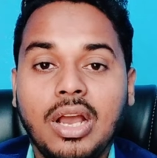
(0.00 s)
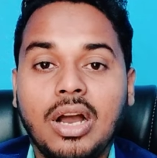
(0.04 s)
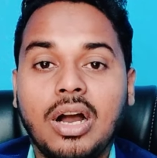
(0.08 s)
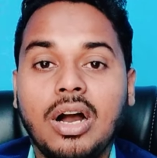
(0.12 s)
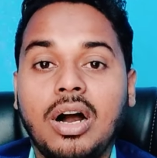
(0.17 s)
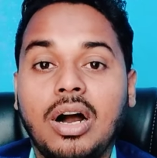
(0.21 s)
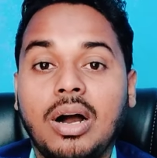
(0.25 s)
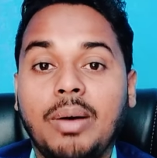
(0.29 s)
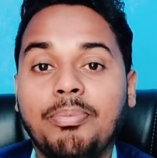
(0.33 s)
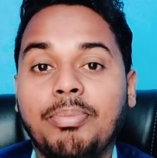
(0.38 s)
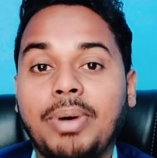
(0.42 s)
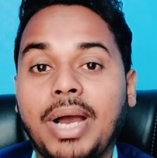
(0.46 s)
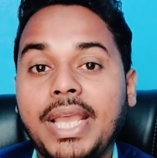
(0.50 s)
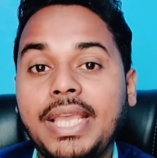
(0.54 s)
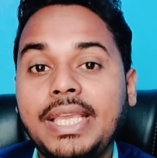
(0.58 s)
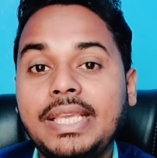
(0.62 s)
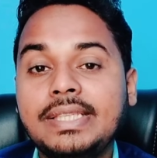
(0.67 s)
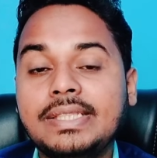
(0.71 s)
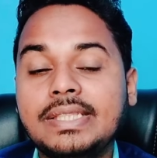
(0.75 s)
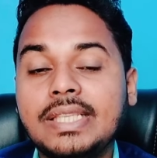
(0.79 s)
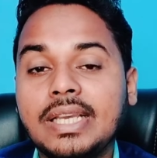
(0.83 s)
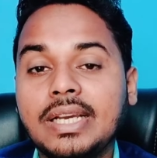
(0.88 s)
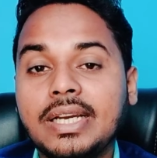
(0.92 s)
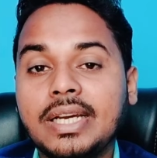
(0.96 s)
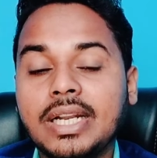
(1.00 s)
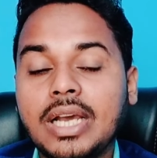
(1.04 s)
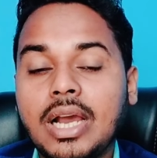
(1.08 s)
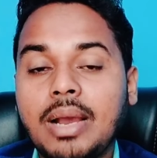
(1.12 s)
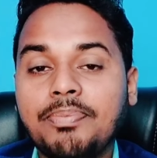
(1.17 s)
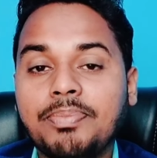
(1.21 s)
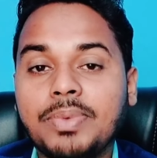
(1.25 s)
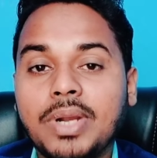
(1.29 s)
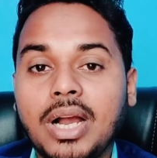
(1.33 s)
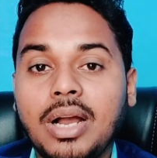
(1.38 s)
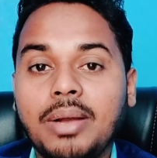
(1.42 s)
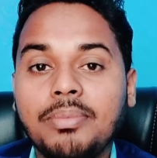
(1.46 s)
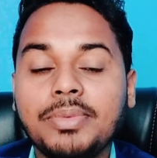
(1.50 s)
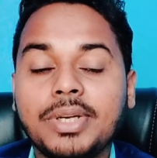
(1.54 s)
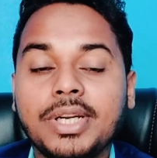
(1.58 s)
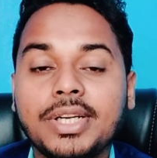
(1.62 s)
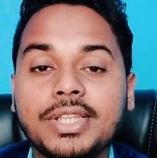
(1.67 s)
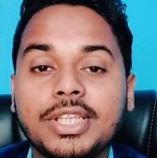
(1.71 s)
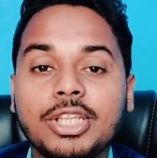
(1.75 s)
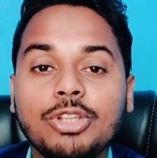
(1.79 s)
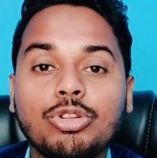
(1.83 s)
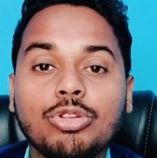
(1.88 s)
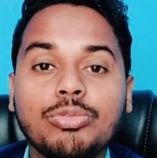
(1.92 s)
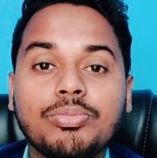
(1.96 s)
हाँ बाइक से अगर आप काम
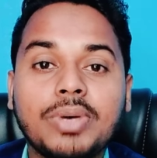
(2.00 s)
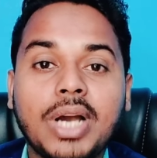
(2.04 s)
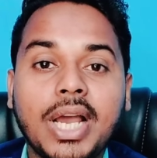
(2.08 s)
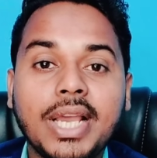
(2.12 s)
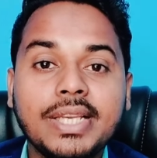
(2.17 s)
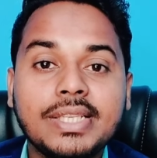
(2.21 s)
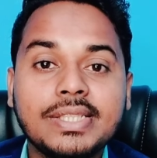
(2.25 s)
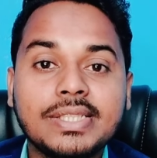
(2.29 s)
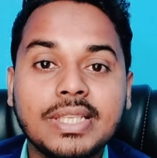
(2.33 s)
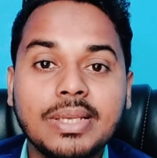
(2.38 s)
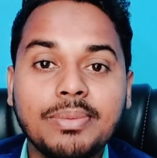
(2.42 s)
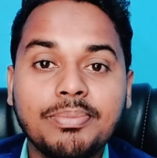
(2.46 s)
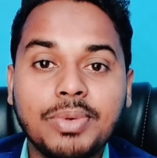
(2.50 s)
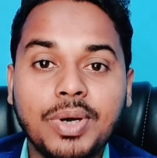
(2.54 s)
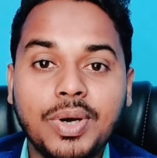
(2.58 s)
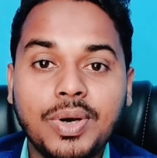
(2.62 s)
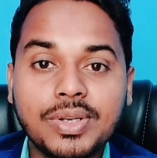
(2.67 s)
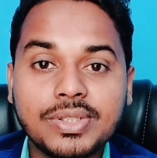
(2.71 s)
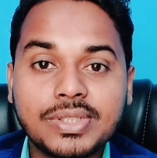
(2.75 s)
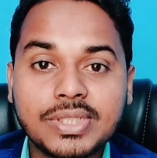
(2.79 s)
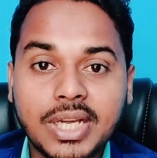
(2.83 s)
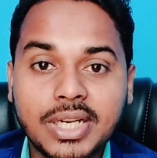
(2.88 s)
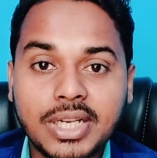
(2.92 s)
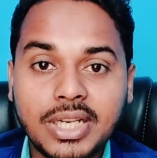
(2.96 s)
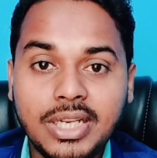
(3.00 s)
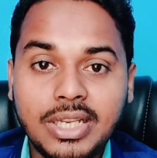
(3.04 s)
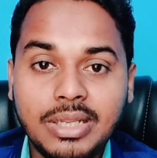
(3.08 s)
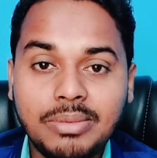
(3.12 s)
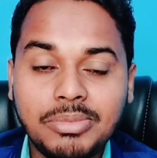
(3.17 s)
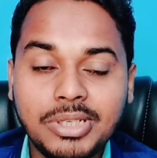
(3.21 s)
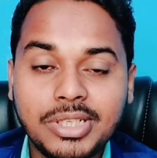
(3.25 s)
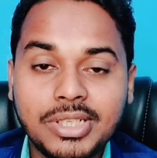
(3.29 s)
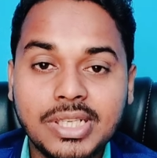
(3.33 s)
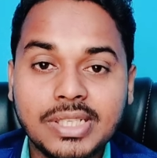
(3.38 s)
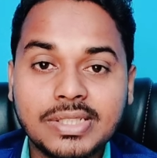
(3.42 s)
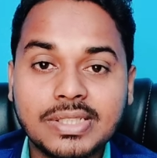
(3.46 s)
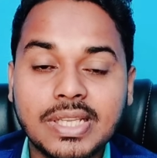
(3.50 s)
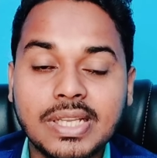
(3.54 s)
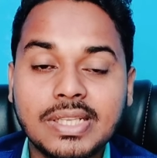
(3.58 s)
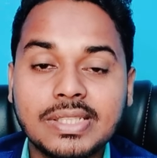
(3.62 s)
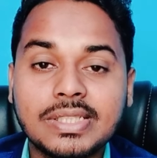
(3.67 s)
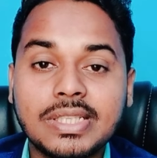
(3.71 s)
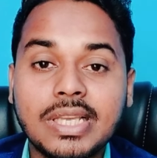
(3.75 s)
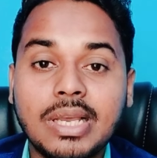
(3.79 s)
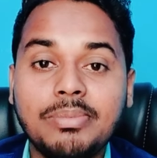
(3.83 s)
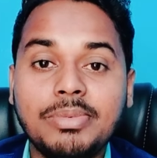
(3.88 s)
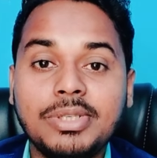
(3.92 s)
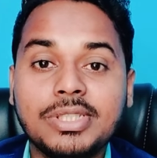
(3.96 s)
करते हैं तो बाइक से बहुत सारे
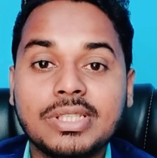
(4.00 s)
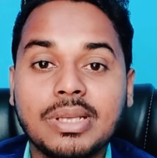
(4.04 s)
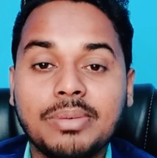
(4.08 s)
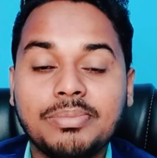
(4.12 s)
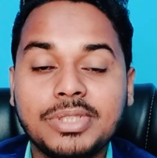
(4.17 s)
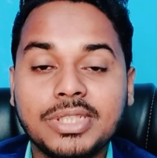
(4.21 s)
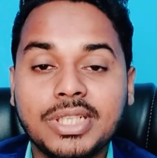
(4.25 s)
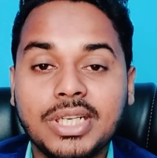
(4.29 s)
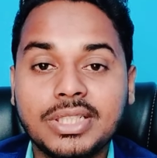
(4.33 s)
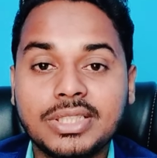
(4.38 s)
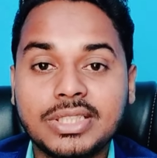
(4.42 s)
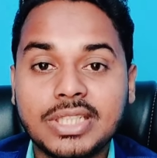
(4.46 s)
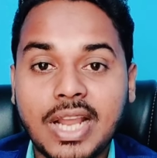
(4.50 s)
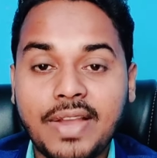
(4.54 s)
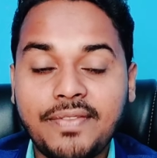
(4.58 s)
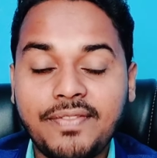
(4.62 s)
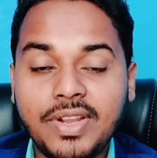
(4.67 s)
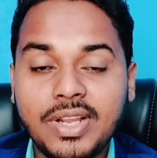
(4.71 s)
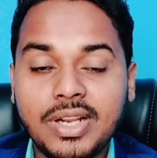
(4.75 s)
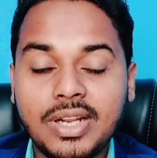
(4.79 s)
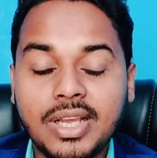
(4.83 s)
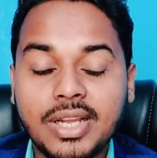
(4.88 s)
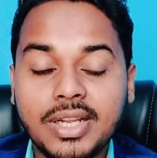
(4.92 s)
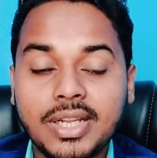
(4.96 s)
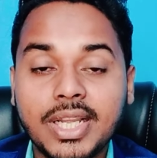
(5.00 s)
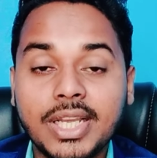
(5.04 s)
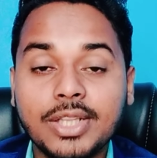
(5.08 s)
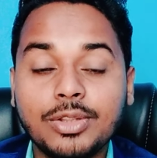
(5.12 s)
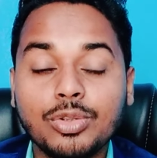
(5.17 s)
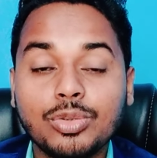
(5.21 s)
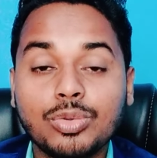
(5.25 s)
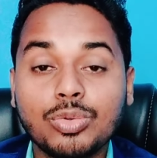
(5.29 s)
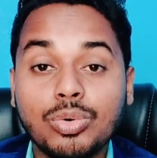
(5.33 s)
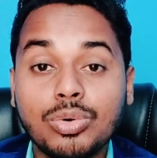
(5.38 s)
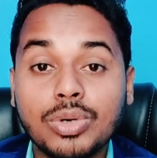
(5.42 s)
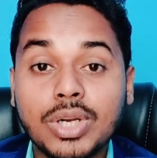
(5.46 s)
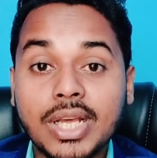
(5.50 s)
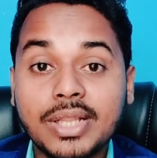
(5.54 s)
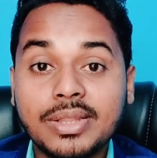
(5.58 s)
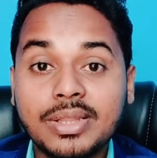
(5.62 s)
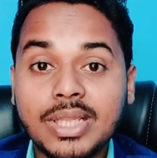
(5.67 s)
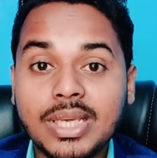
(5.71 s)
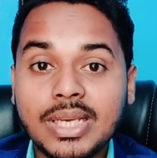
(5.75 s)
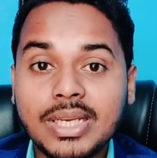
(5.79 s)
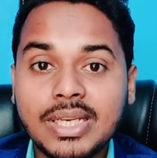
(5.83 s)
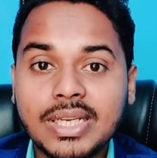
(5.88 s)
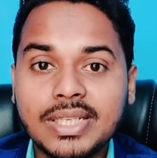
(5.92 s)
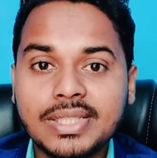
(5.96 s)
लिमिटेशन है अभी सब जगह ट्रैफिक लग गया है तो थोड़ा
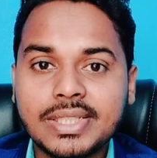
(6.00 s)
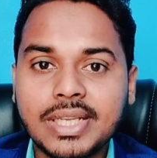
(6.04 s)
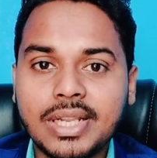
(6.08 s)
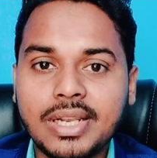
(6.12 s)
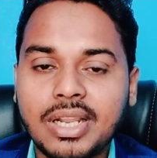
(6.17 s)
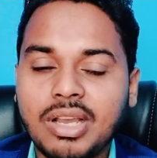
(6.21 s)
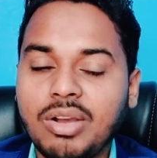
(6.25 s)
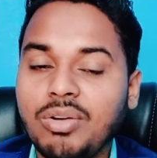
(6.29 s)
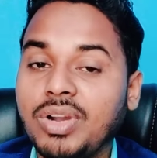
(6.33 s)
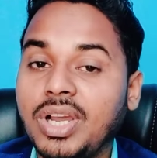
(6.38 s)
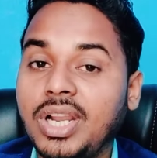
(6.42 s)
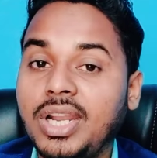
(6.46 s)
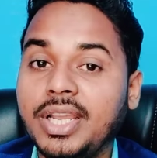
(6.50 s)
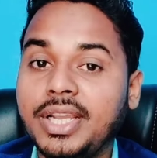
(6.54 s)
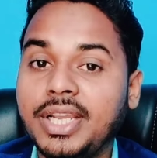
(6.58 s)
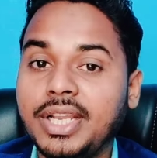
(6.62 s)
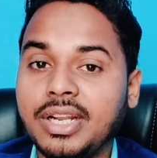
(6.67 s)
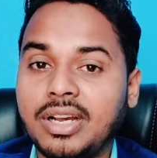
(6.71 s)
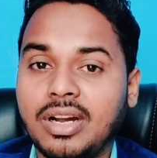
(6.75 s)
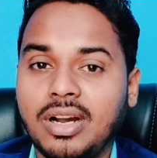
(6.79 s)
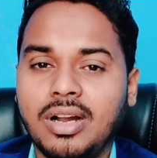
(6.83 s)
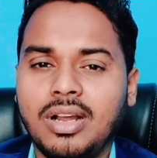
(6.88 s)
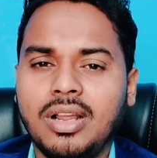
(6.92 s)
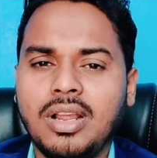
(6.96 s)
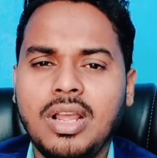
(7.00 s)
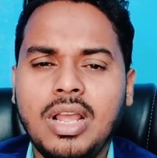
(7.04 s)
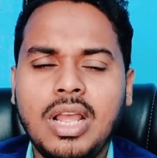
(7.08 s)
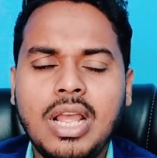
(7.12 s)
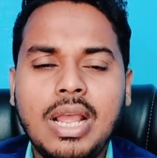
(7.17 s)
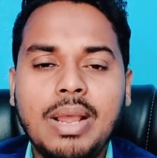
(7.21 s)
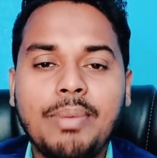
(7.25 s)
देख के चलना होगा लेकिन हाँ